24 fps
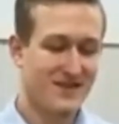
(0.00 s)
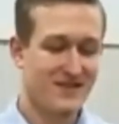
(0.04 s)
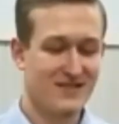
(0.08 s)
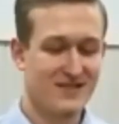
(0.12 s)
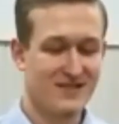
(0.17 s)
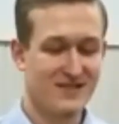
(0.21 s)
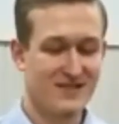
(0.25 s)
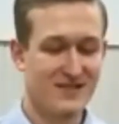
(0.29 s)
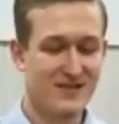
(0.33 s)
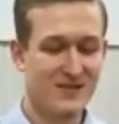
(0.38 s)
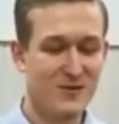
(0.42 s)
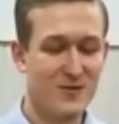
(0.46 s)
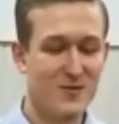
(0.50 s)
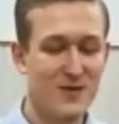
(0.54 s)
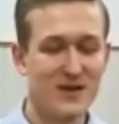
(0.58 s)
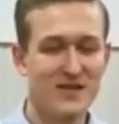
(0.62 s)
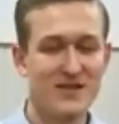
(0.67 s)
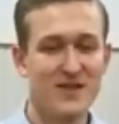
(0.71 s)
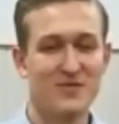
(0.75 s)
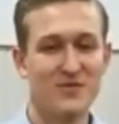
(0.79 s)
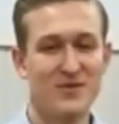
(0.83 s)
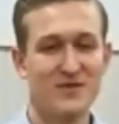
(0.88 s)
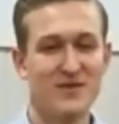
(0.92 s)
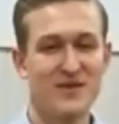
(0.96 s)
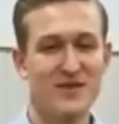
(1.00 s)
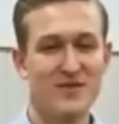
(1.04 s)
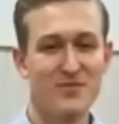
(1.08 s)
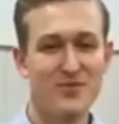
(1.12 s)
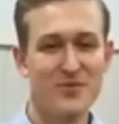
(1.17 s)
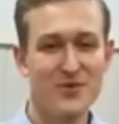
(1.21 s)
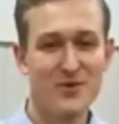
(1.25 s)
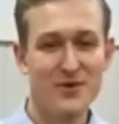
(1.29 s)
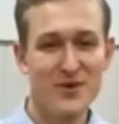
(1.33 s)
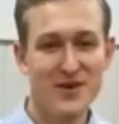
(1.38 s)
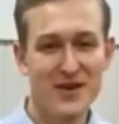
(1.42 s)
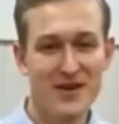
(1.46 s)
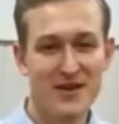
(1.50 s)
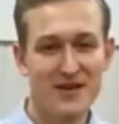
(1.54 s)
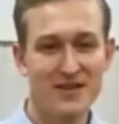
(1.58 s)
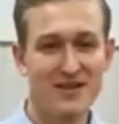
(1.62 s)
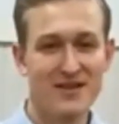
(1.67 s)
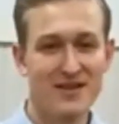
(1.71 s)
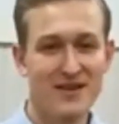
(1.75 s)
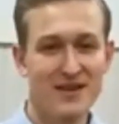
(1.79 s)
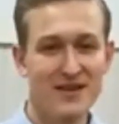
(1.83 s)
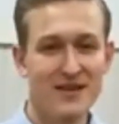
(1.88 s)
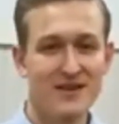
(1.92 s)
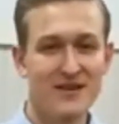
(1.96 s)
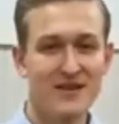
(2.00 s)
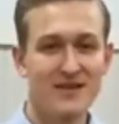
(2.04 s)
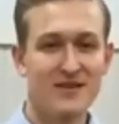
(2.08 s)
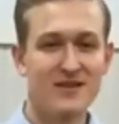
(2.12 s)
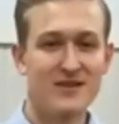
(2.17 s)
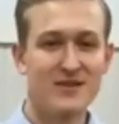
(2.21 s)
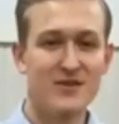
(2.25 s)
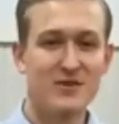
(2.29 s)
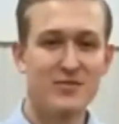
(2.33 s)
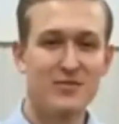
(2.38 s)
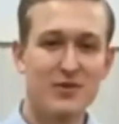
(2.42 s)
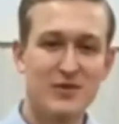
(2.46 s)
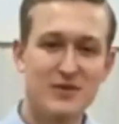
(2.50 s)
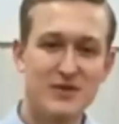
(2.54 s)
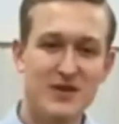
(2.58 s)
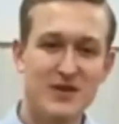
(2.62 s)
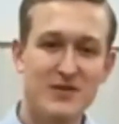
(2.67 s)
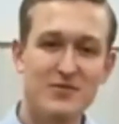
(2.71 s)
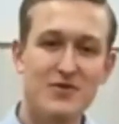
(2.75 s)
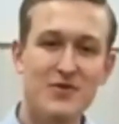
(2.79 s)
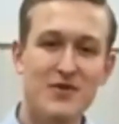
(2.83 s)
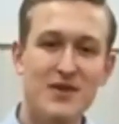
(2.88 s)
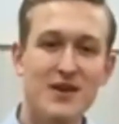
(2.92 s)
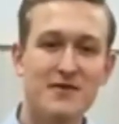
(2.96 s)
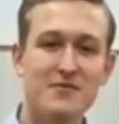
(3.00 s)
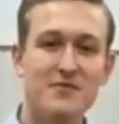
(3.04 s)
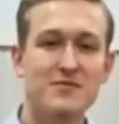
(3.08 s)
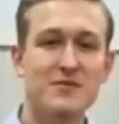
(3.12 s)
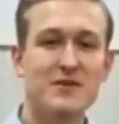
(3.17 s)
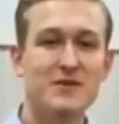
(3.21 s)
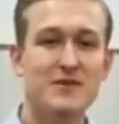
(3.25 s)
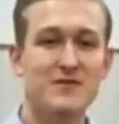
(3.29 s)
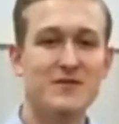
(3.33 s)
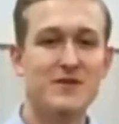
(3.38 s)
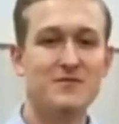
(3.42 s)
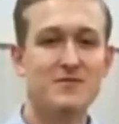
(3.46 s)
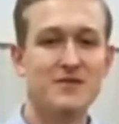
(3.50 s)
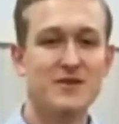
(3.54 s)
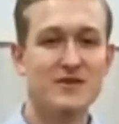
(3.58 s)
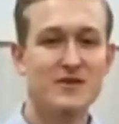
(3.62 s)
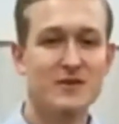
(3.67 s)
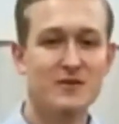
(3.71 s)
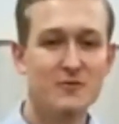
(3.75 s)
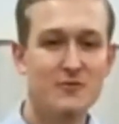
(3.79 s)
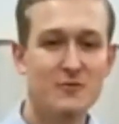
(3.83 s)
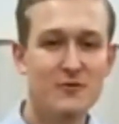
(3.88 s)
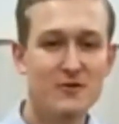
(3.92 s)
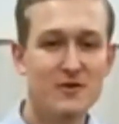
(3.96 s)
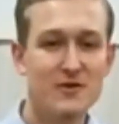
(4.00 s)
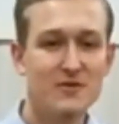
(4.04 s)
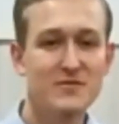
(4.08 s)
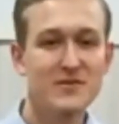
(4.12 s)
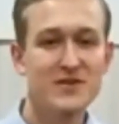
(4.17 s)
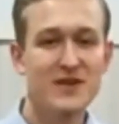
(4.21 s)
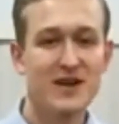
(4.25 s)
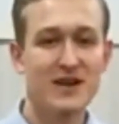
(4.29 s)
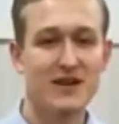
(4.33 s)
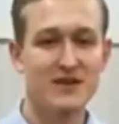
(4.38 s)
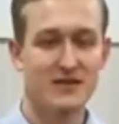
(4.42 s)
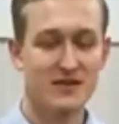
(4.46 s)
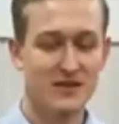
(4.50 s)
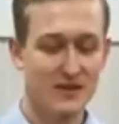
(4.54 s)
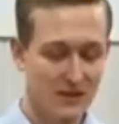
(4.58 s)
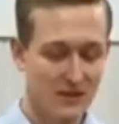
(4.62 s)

sytuacja postępuje i że potrzebujemy mieć w tym szczególnym czasie